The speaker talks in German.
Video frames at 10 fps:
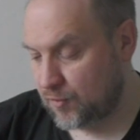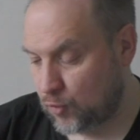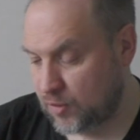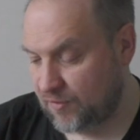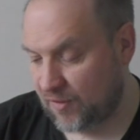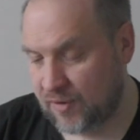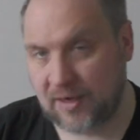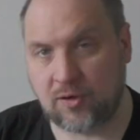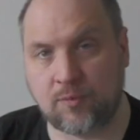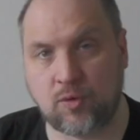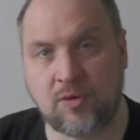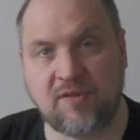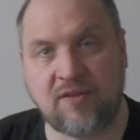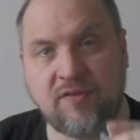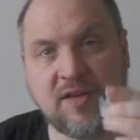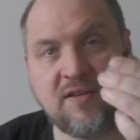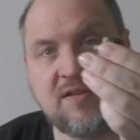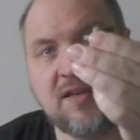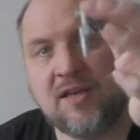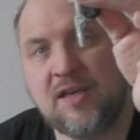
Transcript: wo die Waffe reinkommt und die Waffe ist